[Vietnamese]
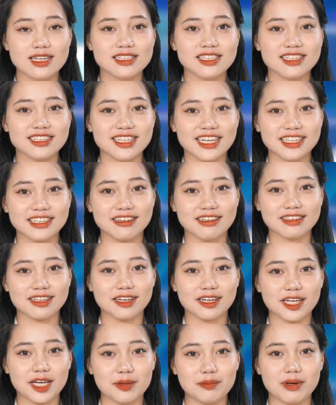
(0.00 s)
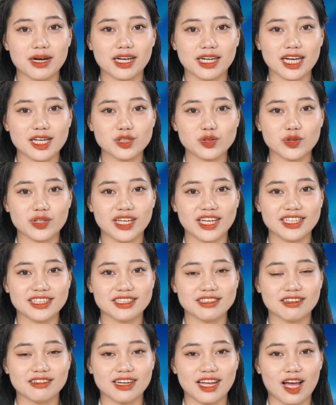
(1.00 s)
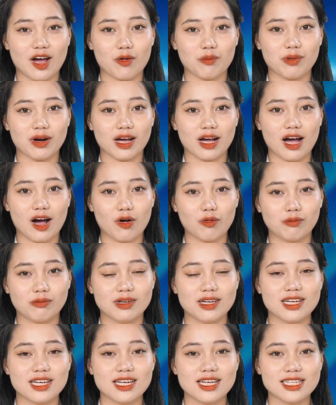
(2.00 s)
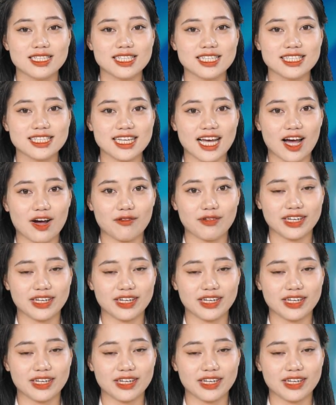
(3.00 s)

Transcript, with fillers: Chương trình được thực hiện bởi kênh truyền hình trường Đại học Lạc Hồng. Xin chào